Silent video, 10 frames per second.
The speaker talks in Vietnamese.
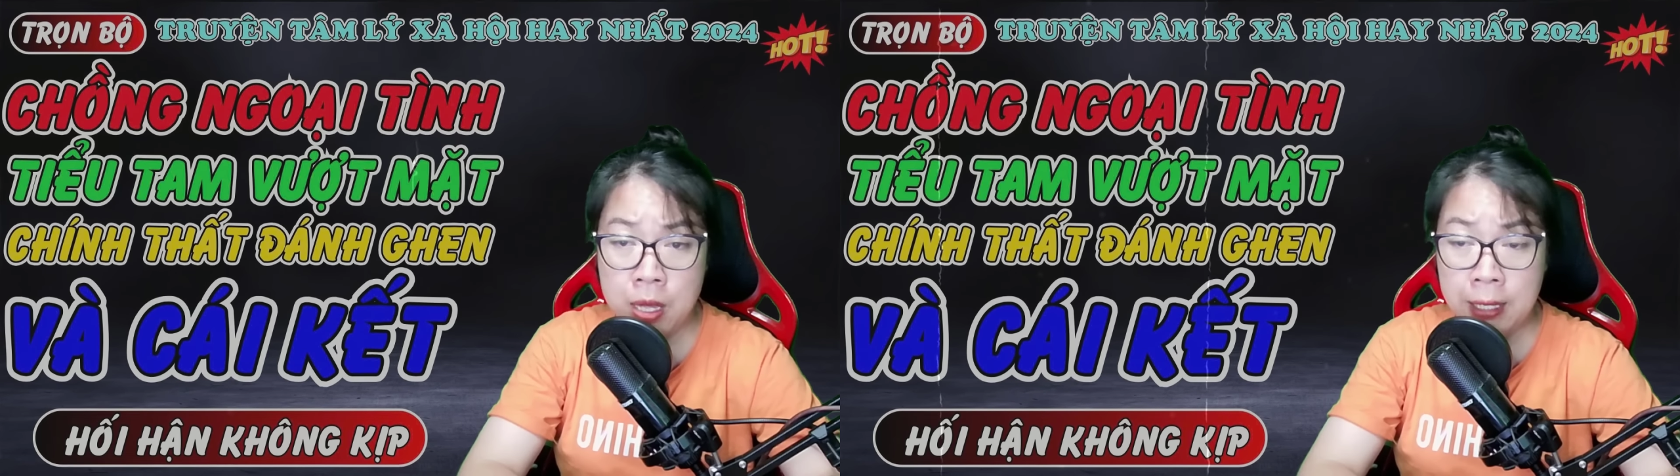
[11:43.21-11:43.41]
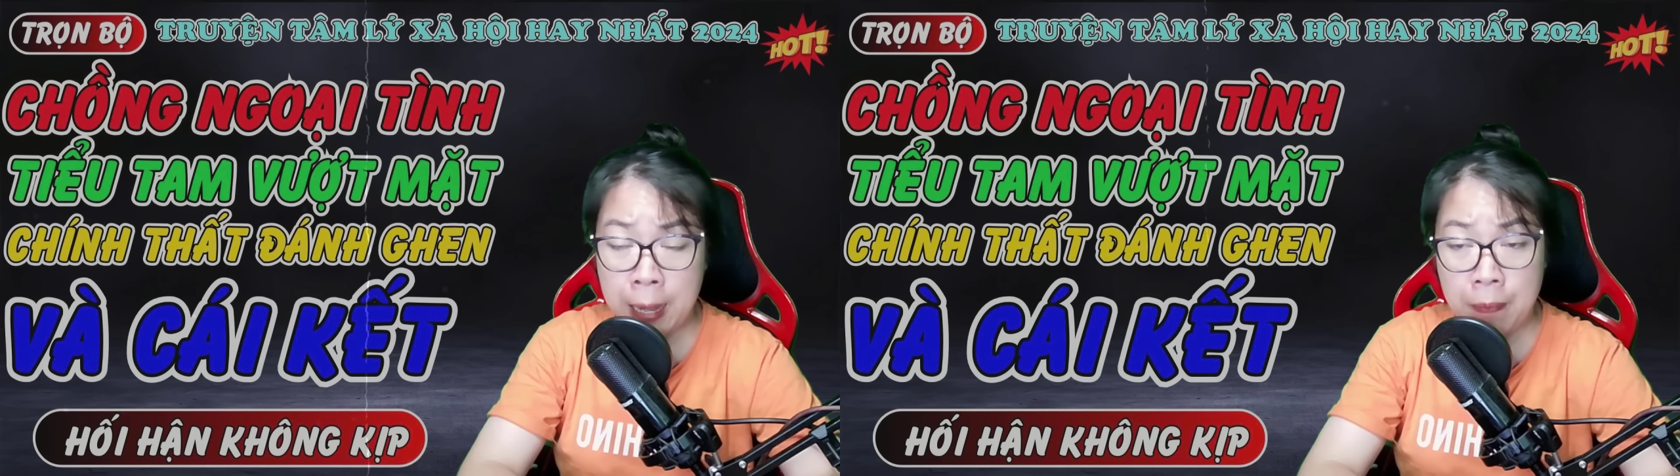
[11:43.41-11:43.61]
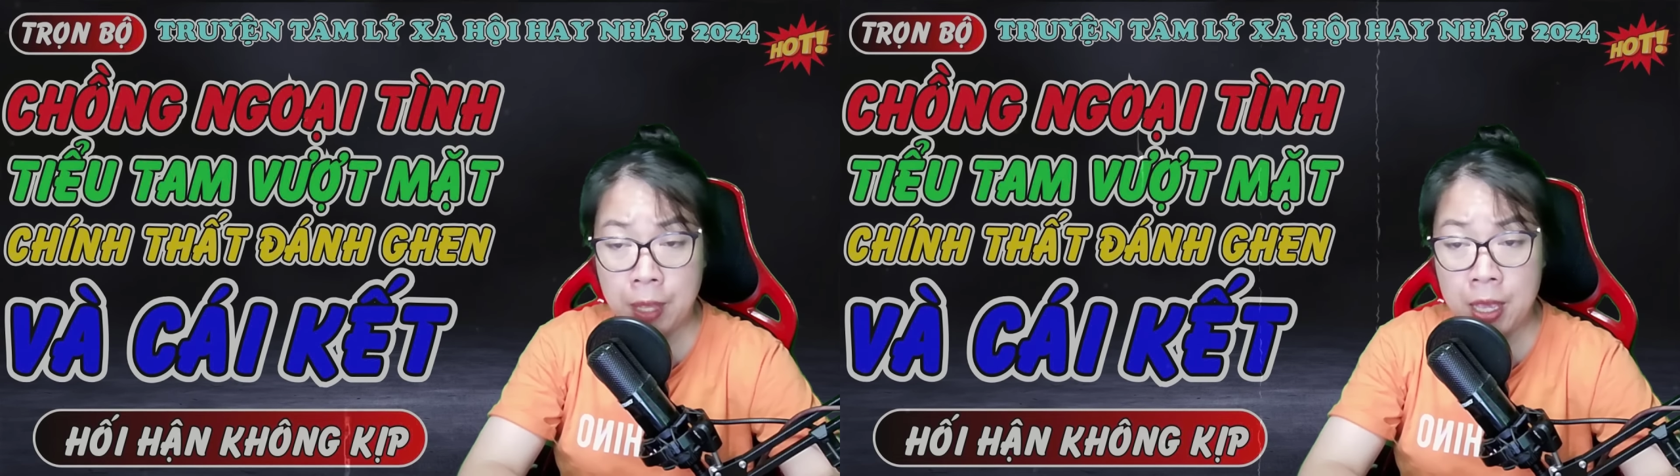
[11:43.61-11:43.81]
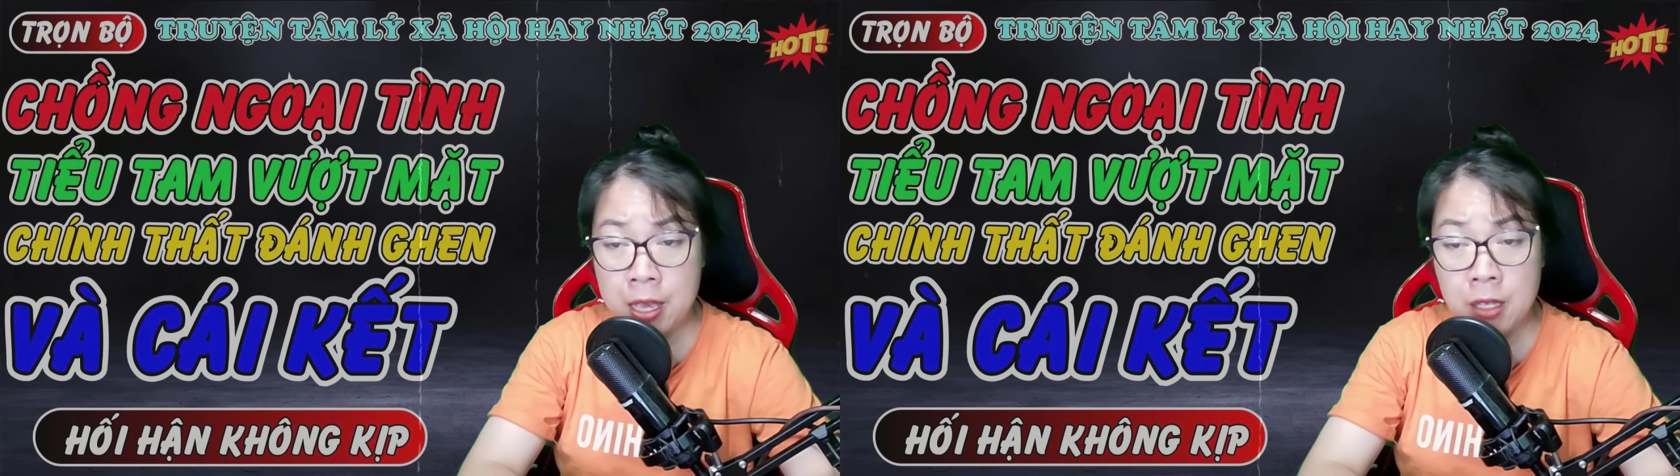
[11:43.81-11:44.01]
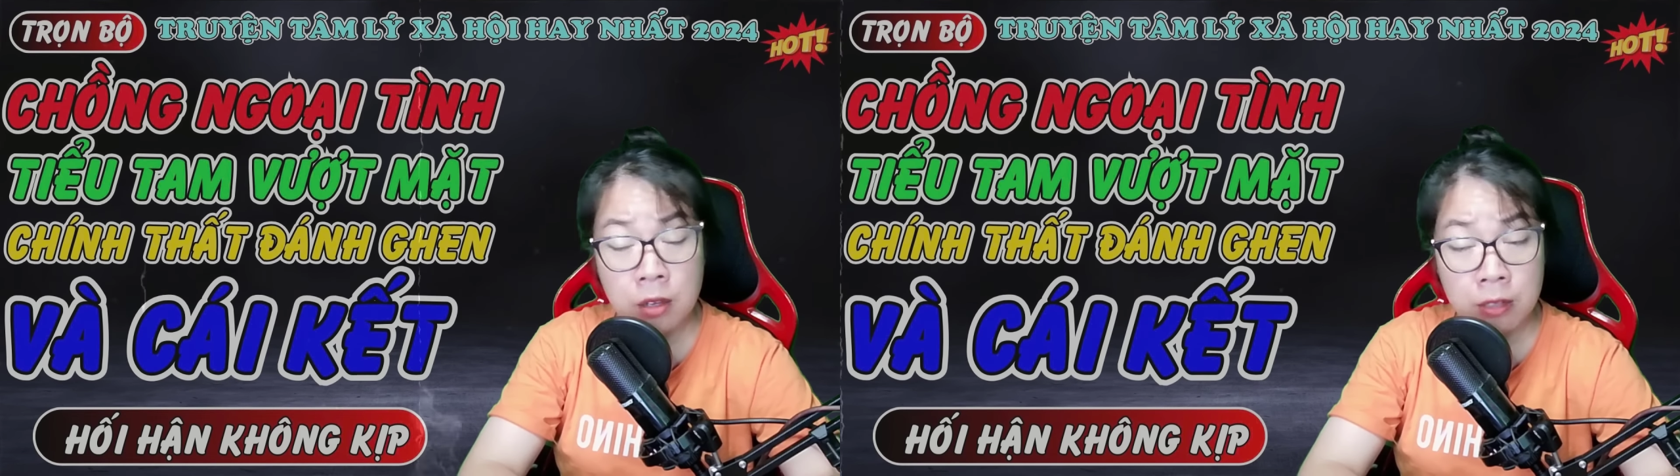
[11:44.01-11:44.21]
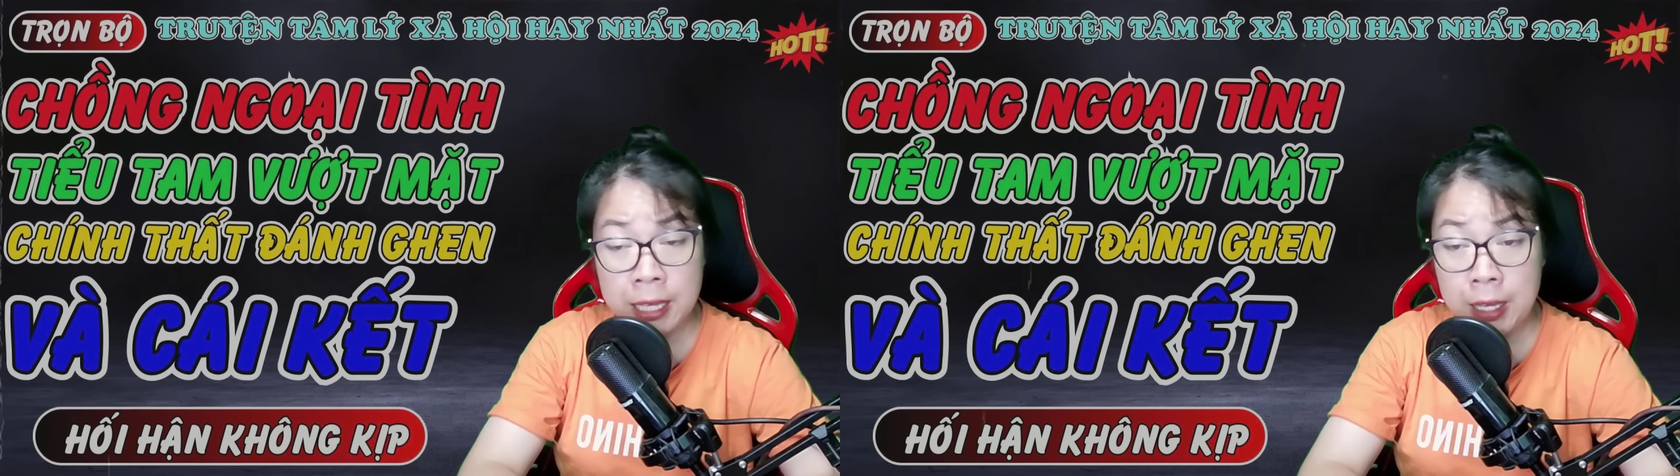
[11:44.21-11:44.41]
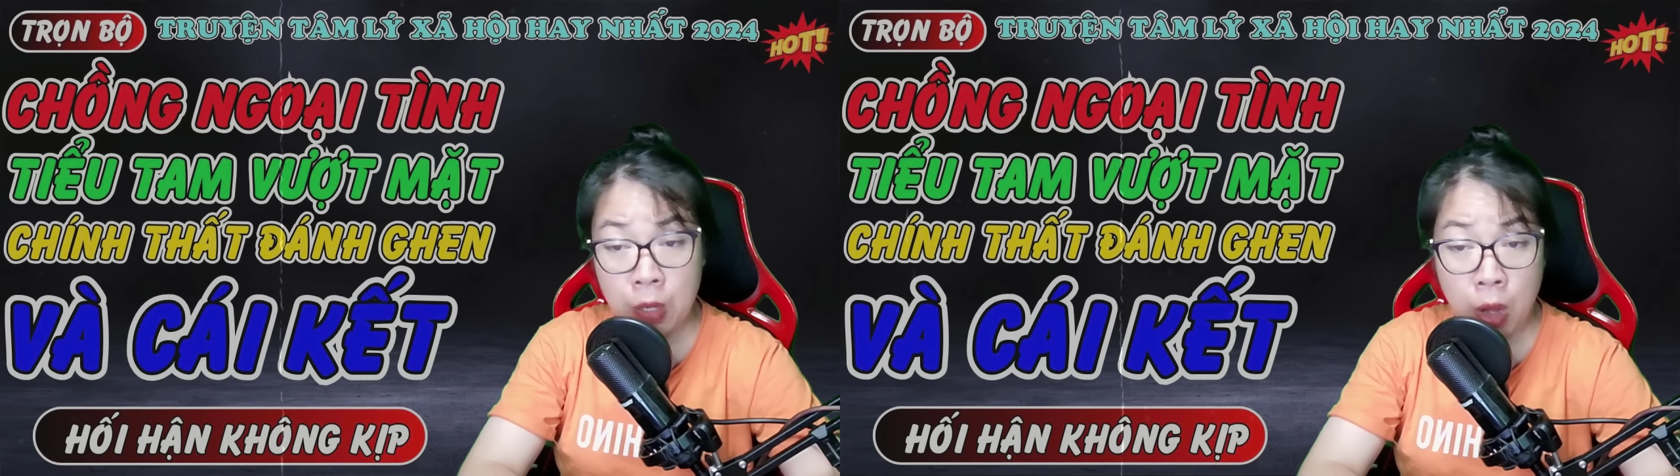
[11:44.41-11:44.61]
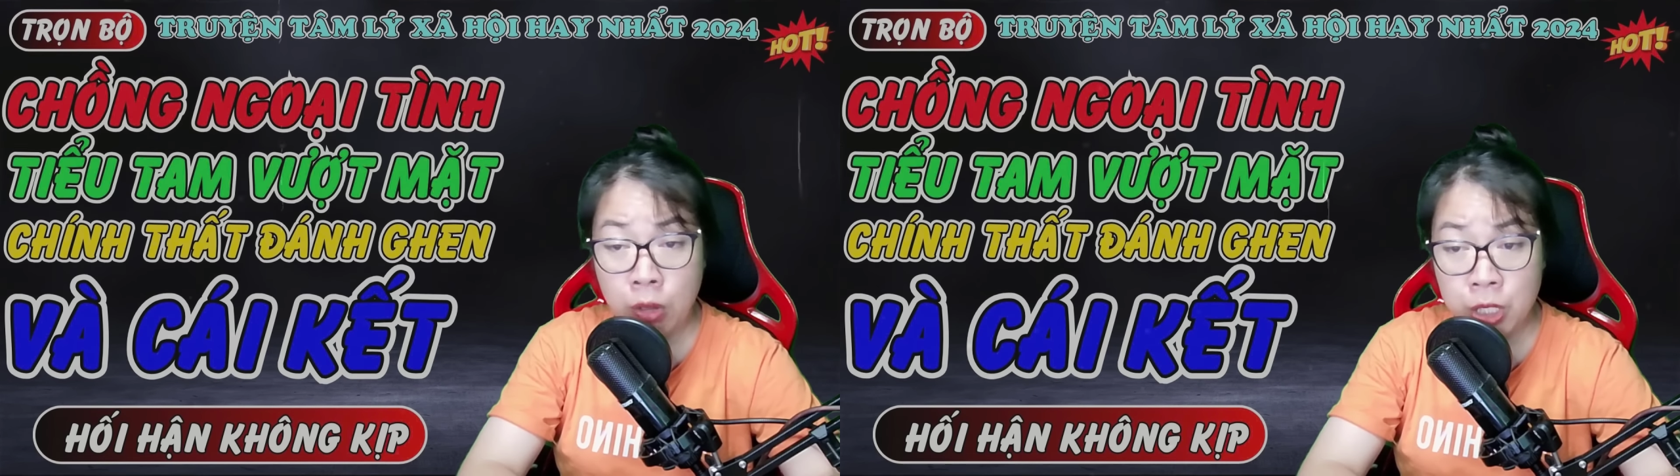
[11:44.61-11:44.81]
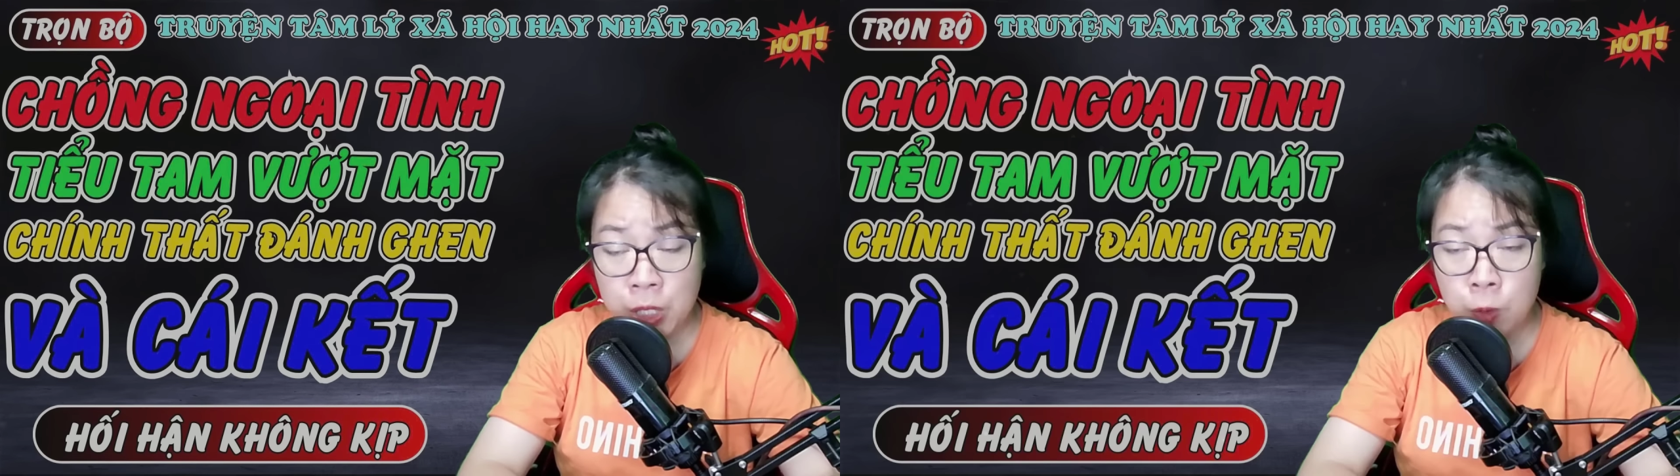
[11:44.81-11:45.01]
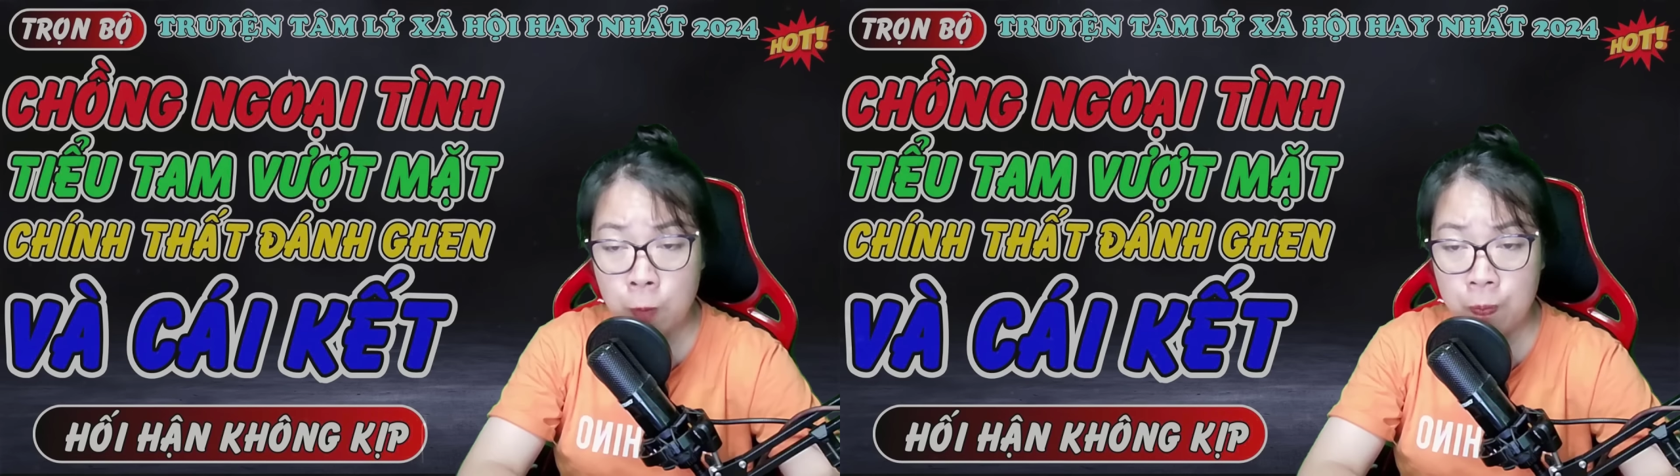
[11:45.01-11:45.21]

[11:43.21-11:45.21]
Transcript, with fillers: cảm thấy cực kỳ khó chịu.